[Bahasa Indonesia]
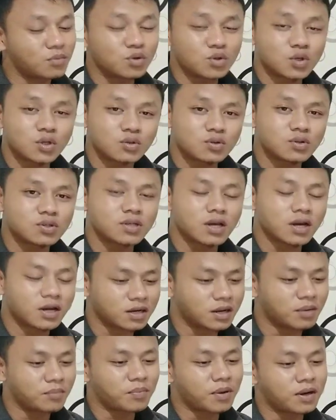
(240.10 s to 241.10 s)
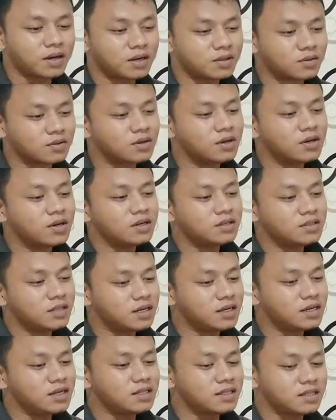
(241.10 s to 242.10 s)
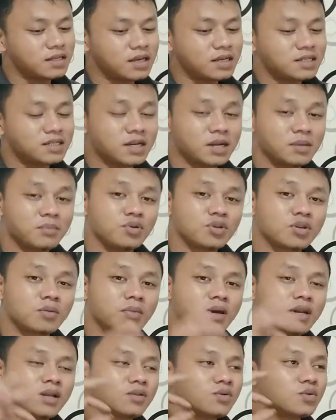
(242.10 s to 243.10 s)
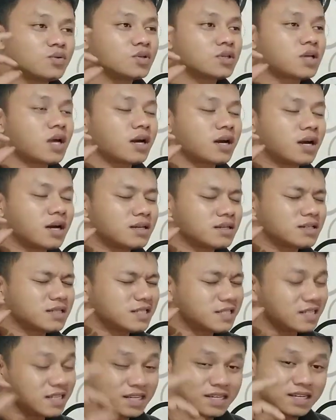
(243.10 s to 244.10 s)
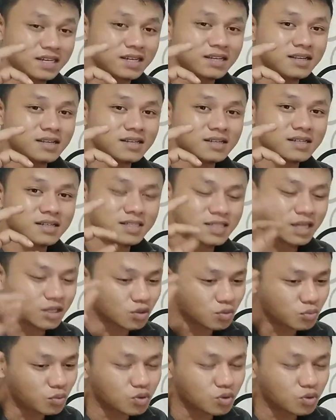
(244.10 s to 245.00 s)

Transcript: musuh itu sangat gampang gitu jadi intinya seribu teman itu sangat sedikit satu